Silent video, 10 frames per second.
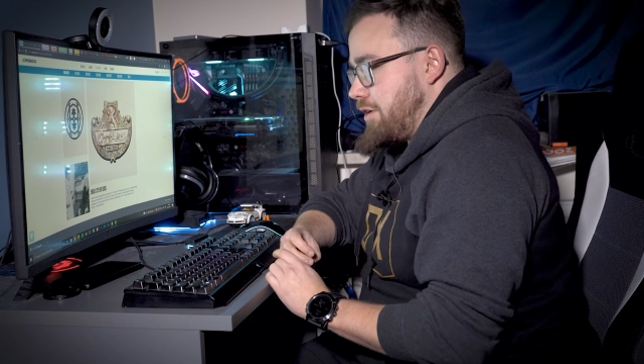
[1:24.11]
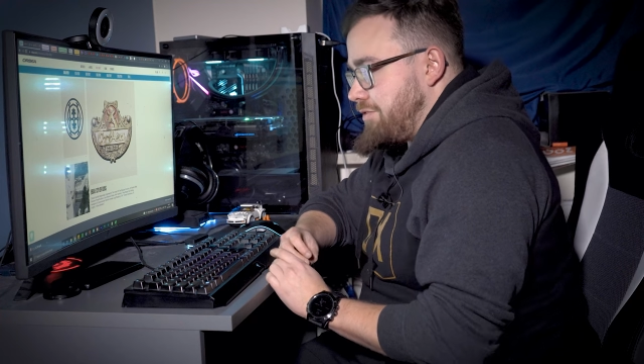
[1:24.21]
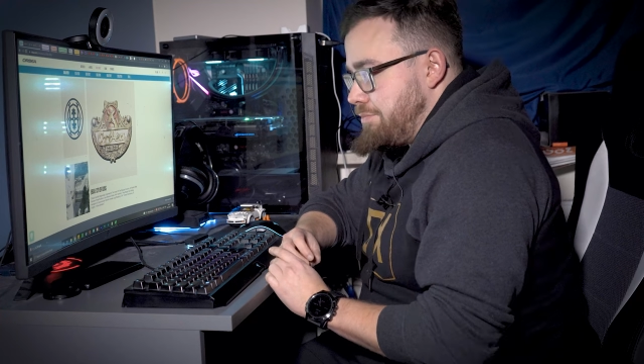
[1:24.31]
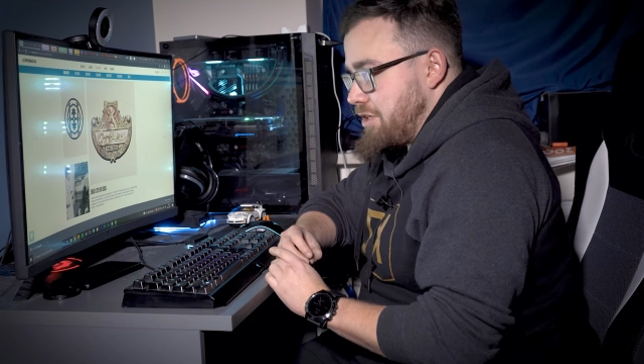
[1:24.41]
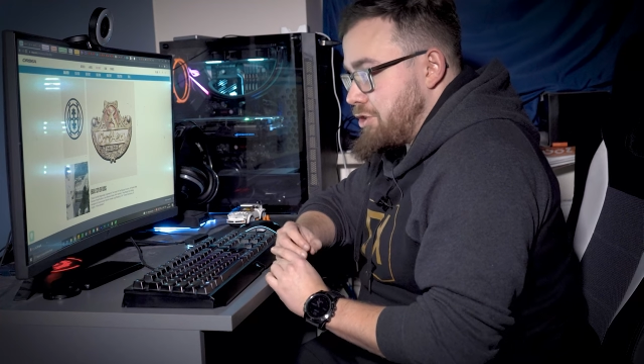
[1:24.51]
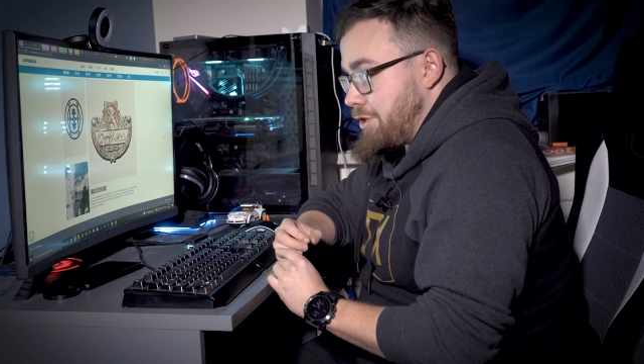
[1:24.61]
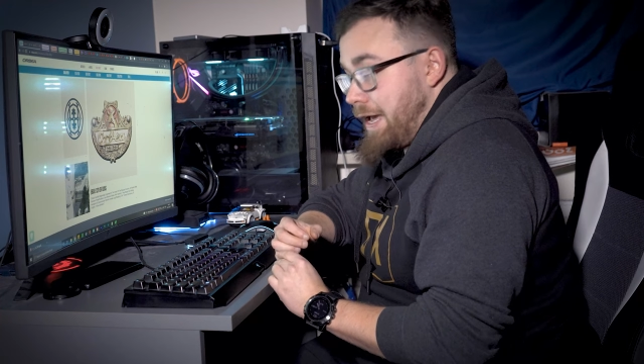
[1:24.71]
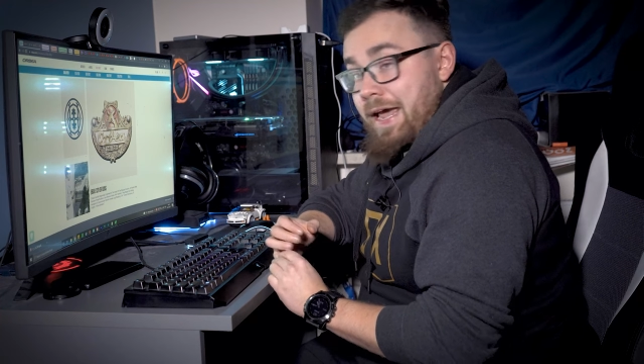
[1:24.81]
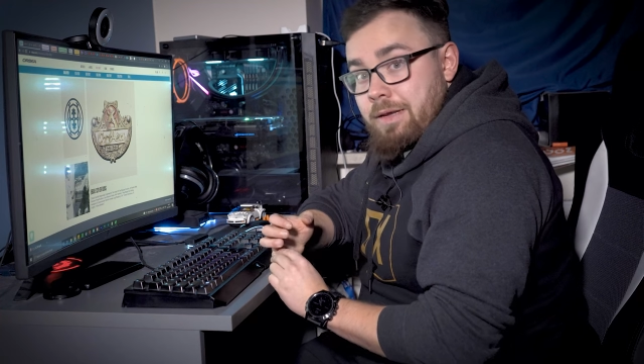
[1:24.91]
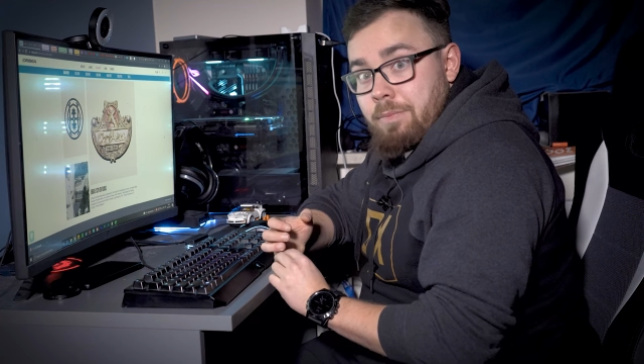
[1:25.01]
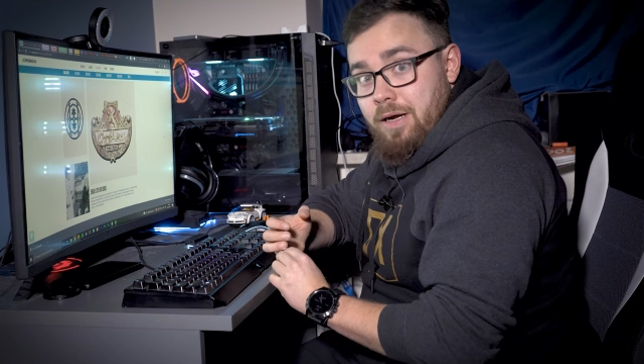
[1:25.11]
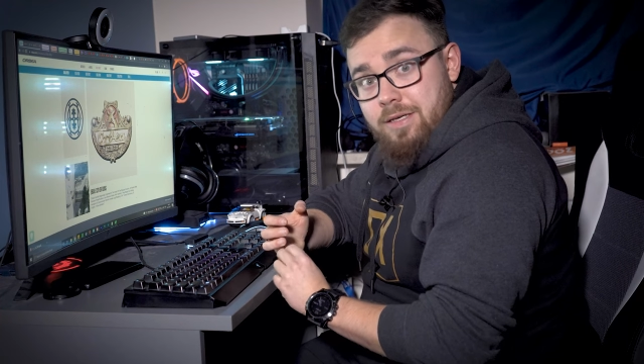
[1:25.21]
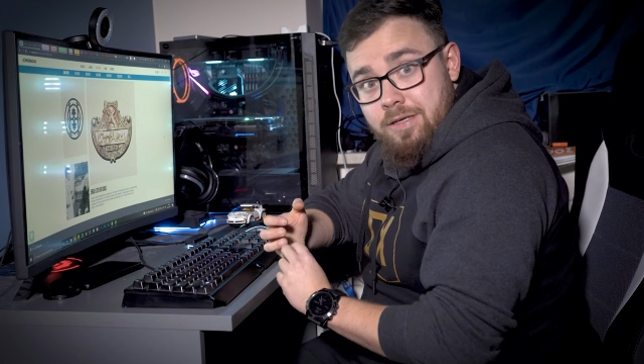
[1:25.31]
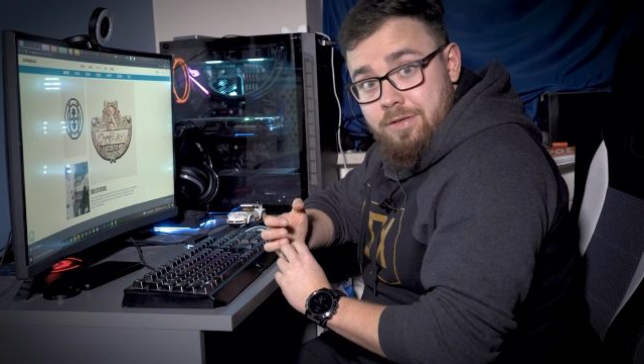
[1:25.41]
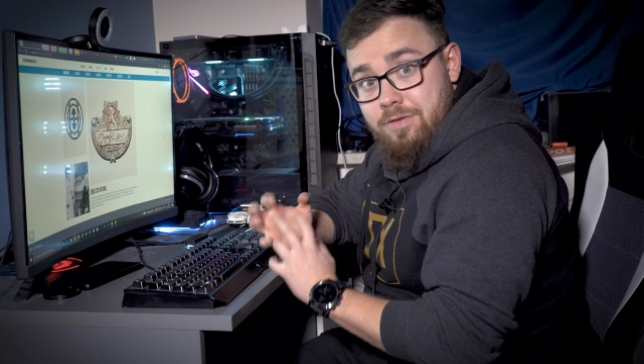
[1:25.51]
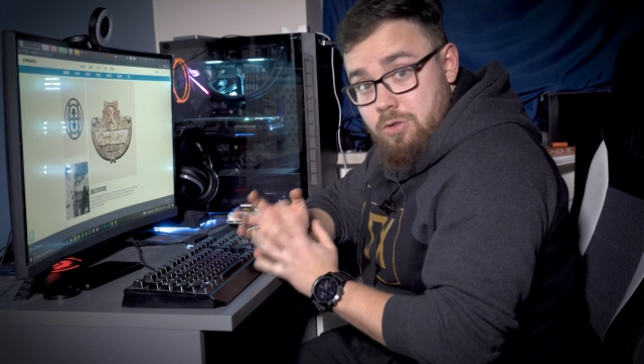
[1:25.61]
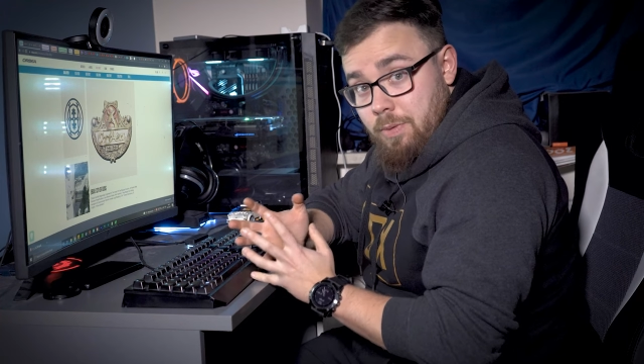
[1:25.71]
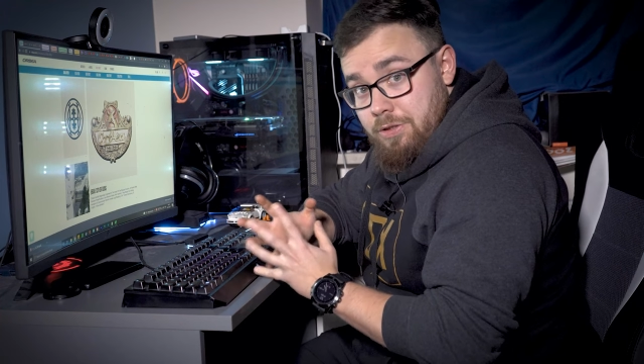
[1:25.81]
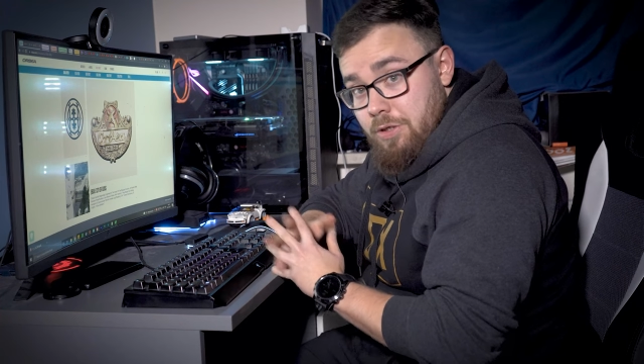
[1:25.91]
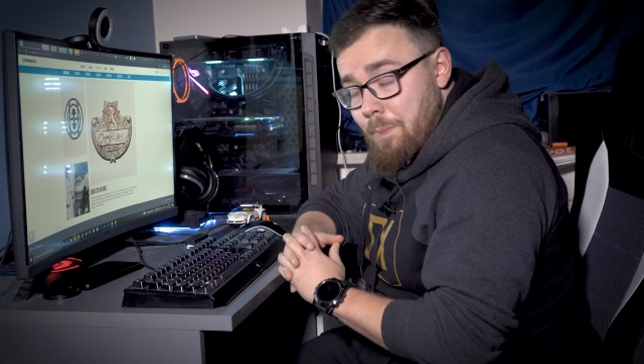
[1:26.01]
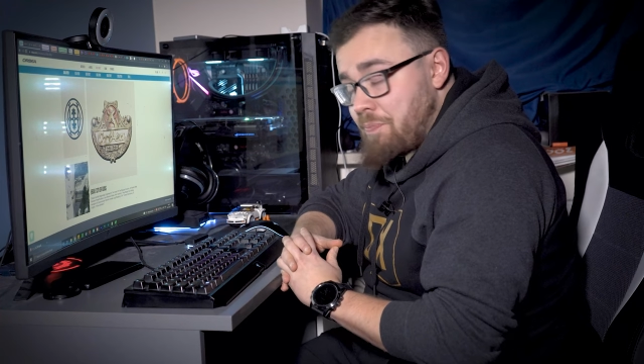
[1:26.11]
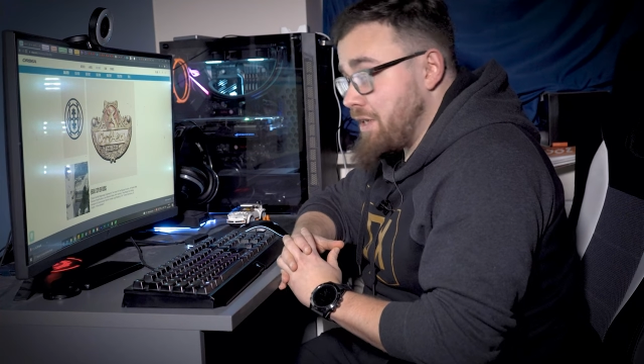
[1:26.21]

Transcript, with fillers: w mieście Eibar w Hiszpanii,